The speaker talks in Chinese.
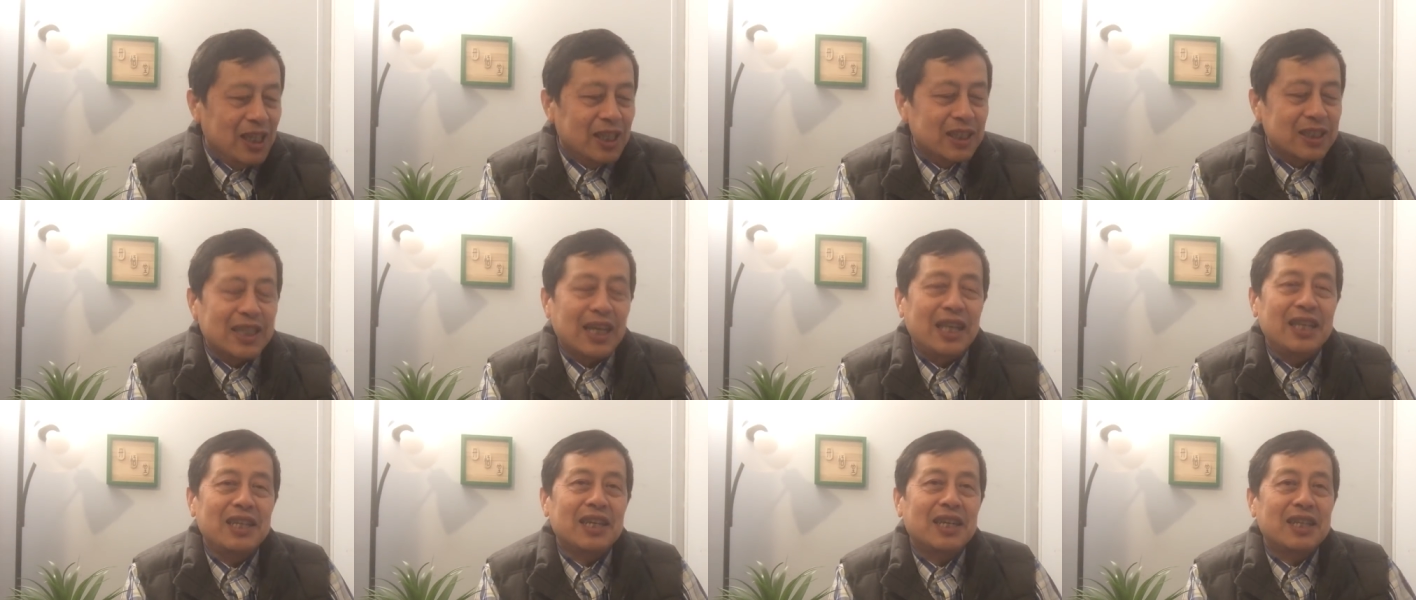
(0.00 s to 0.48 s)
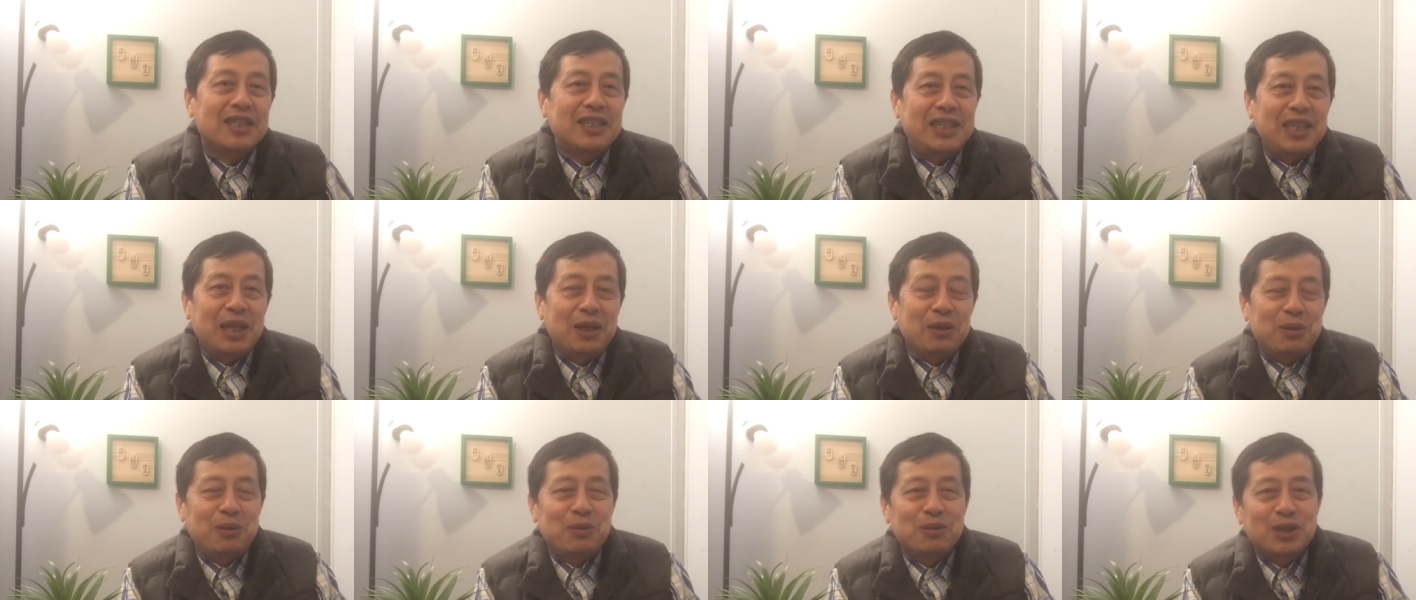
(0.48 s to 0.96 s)
在一个
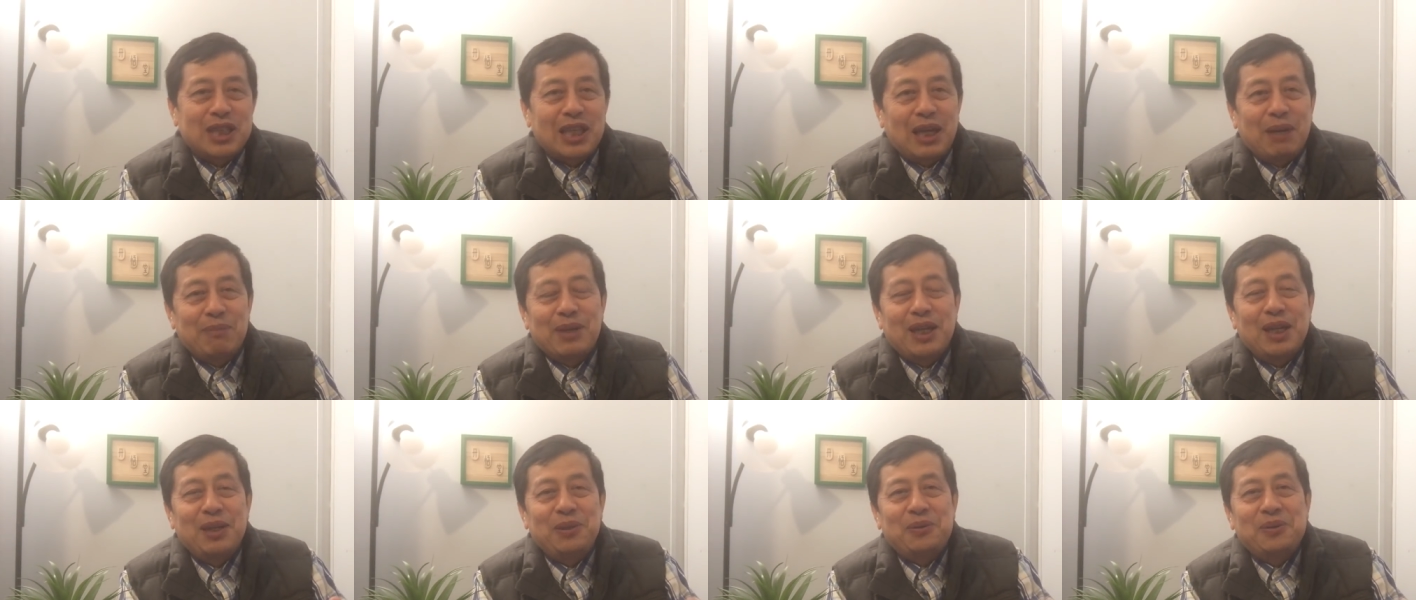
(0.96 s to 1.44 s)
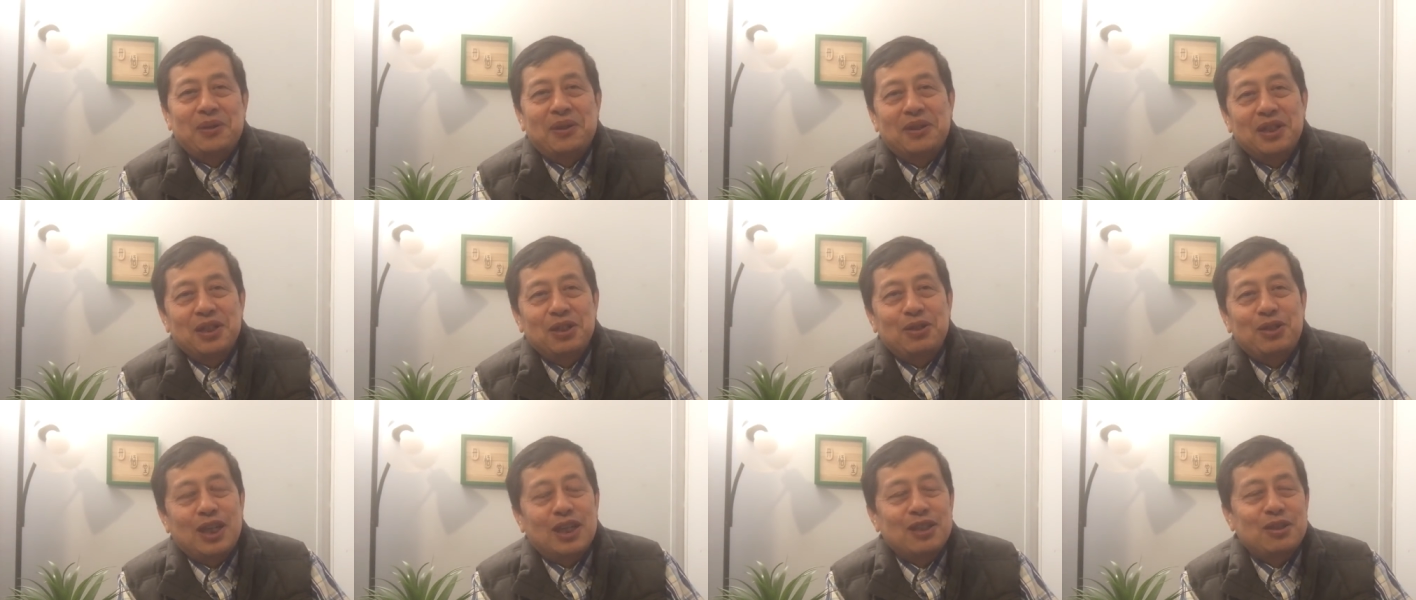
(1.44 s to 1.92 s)
监控下面旅游
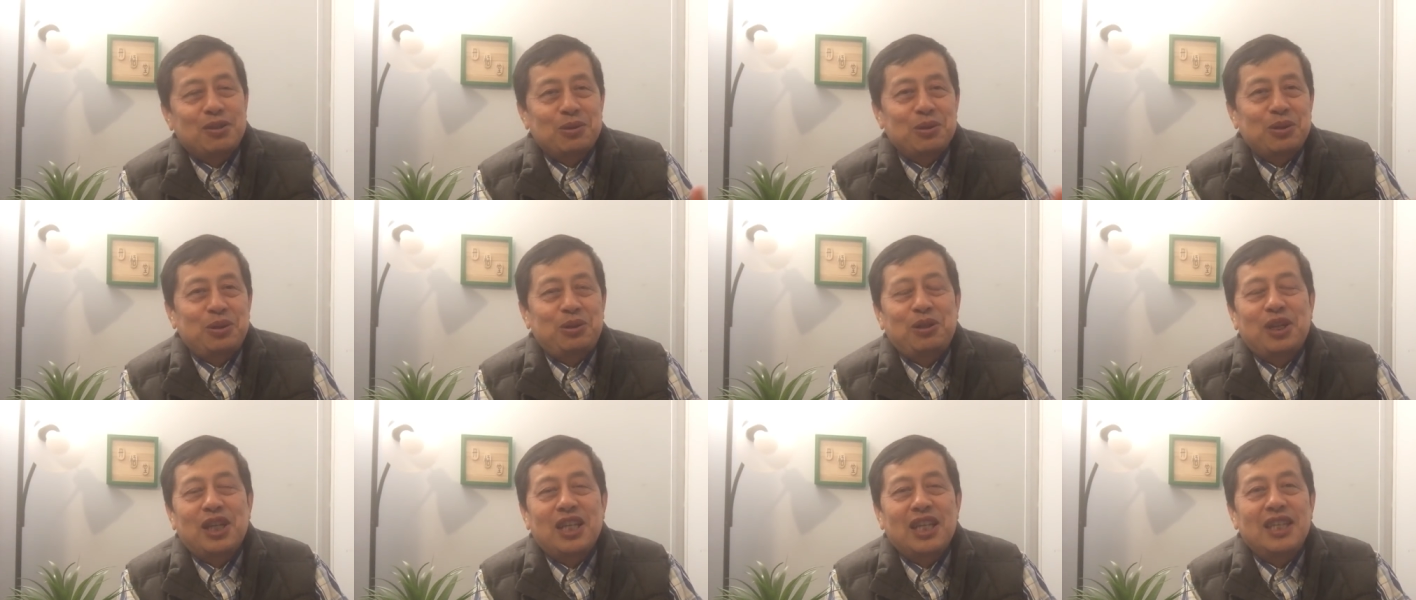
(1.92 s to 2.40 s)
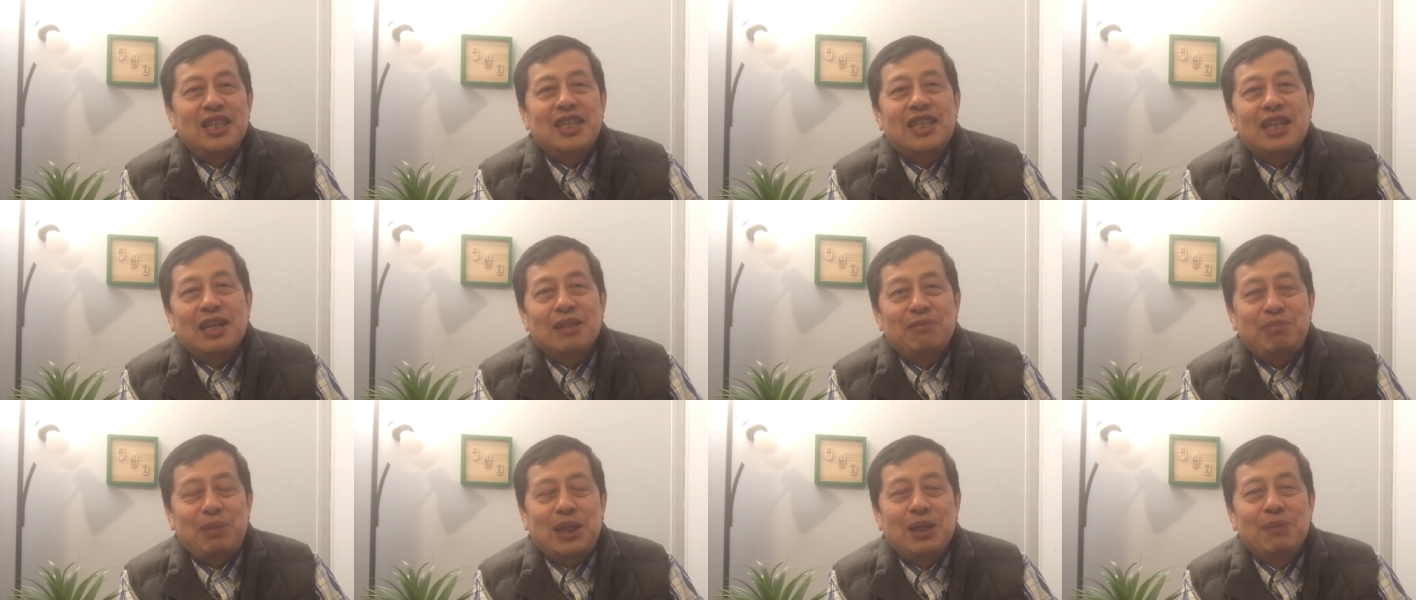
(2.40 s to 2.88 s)
了一圈，所学了一
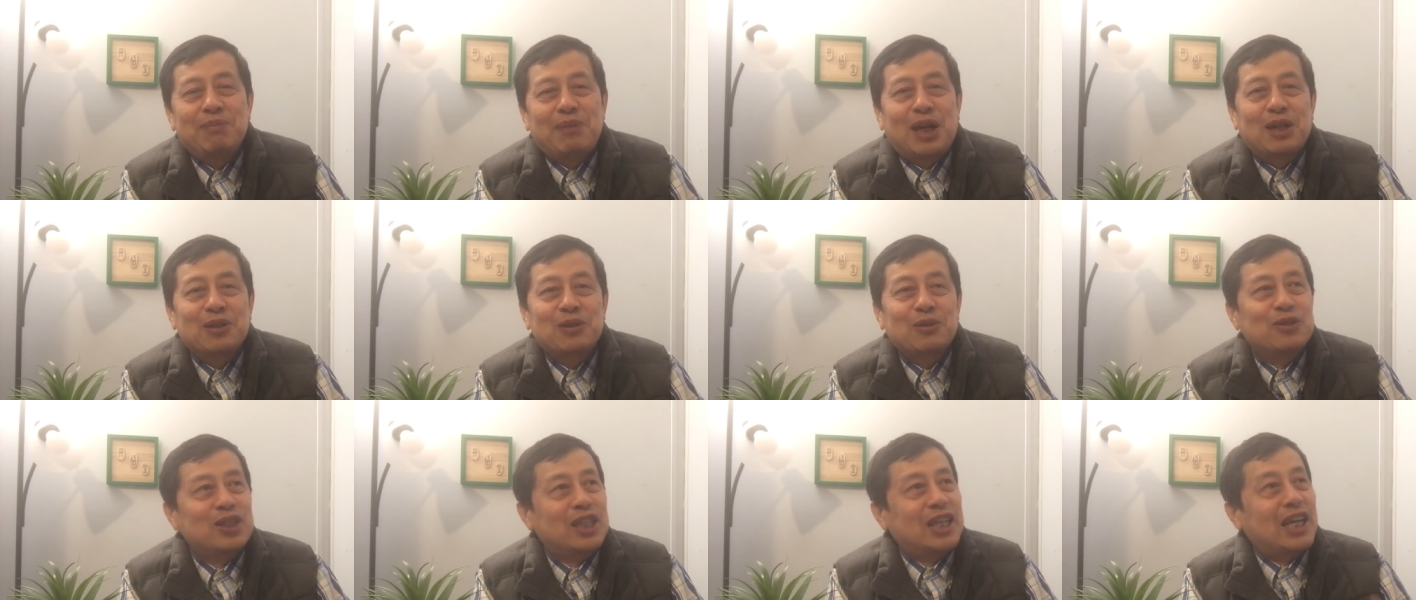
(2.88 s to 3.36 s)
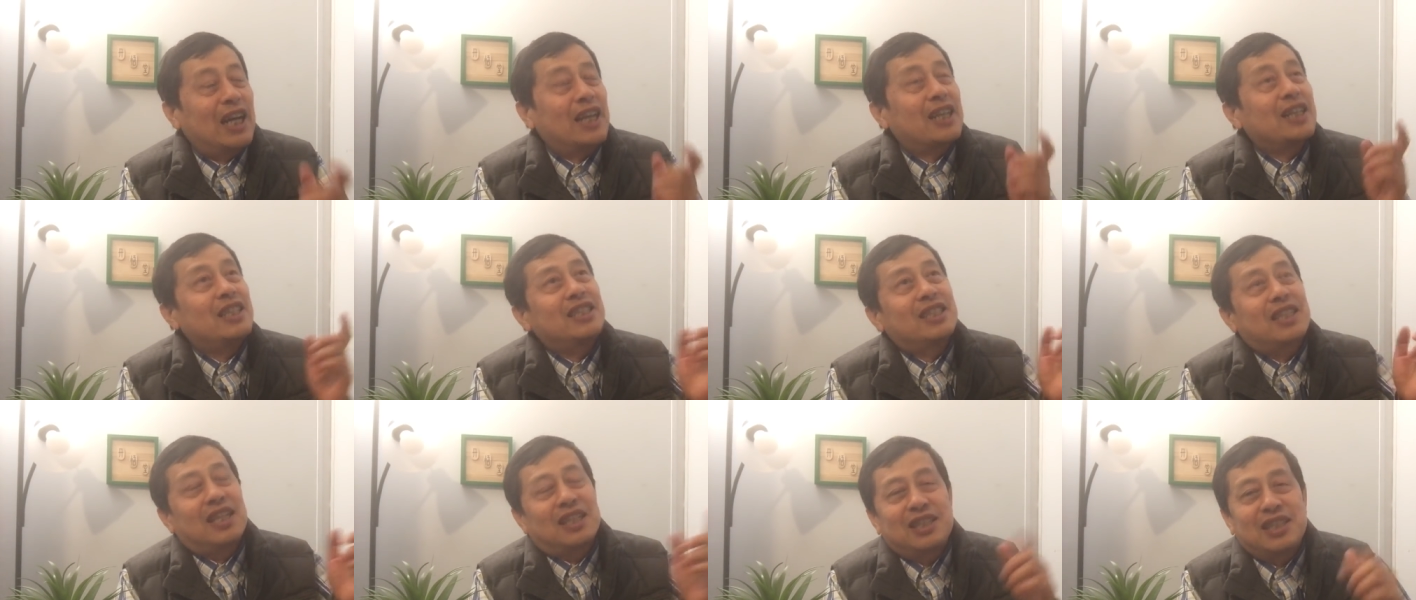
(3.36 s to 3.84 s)
点皮毛的东西，看了
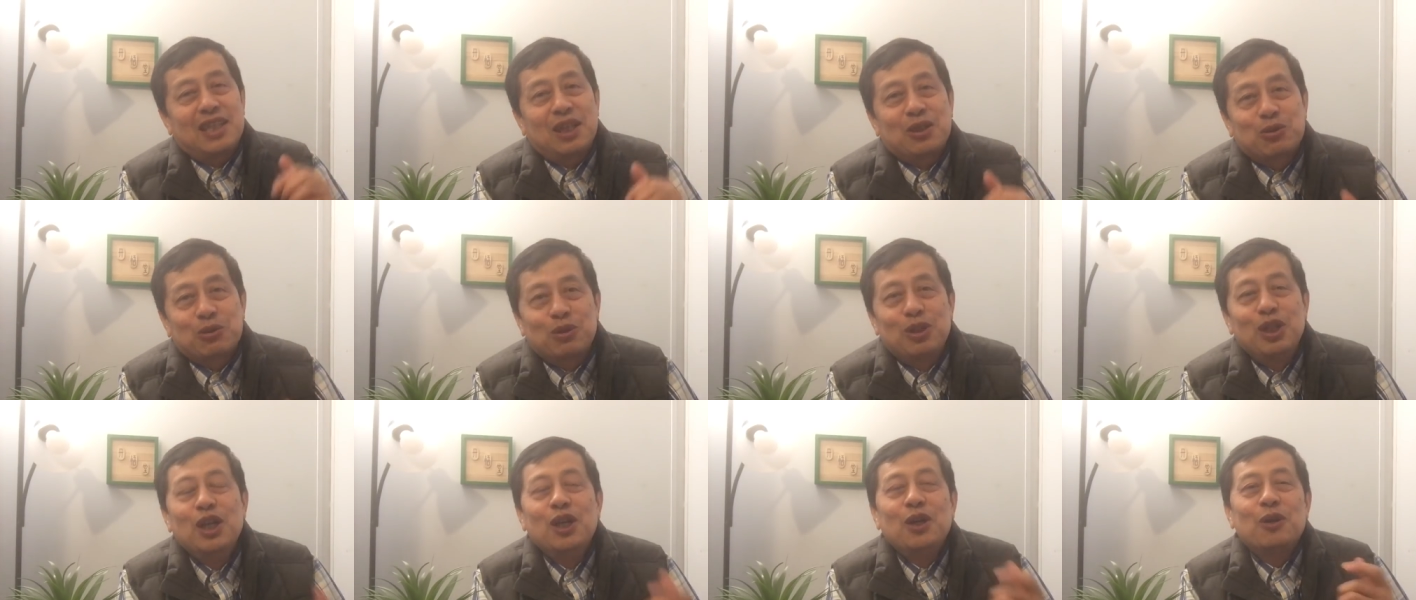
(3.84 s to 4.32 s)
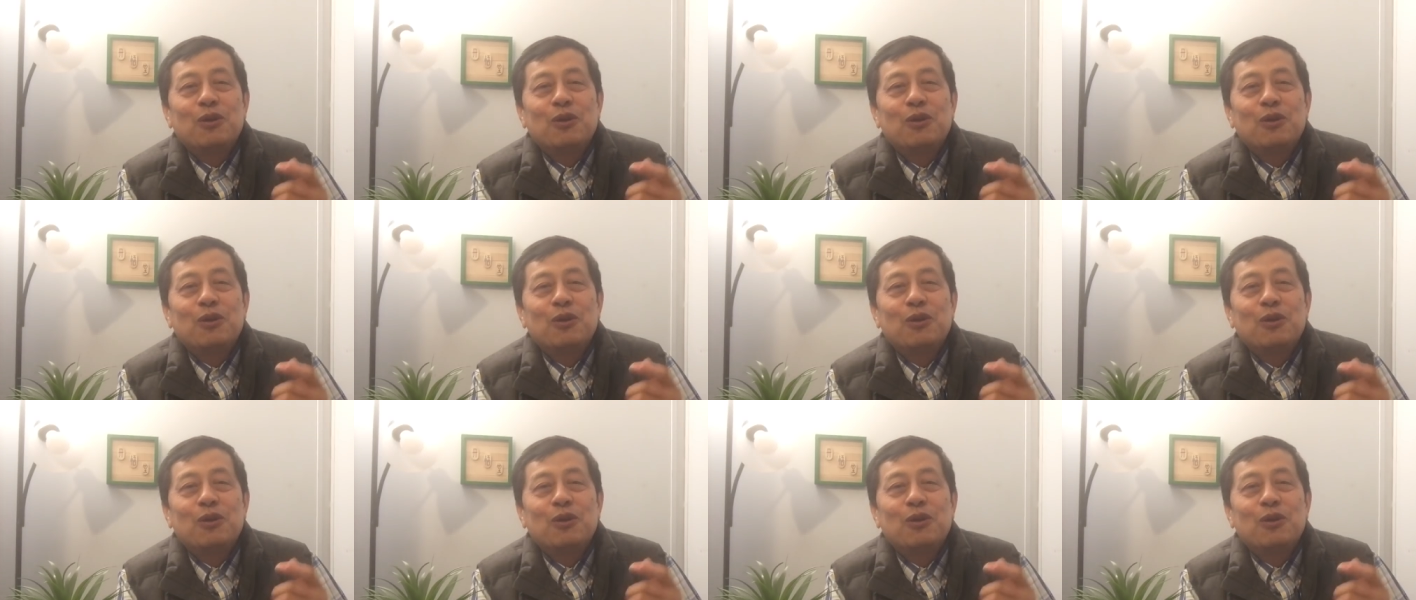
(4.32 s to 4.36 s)
一点建筑，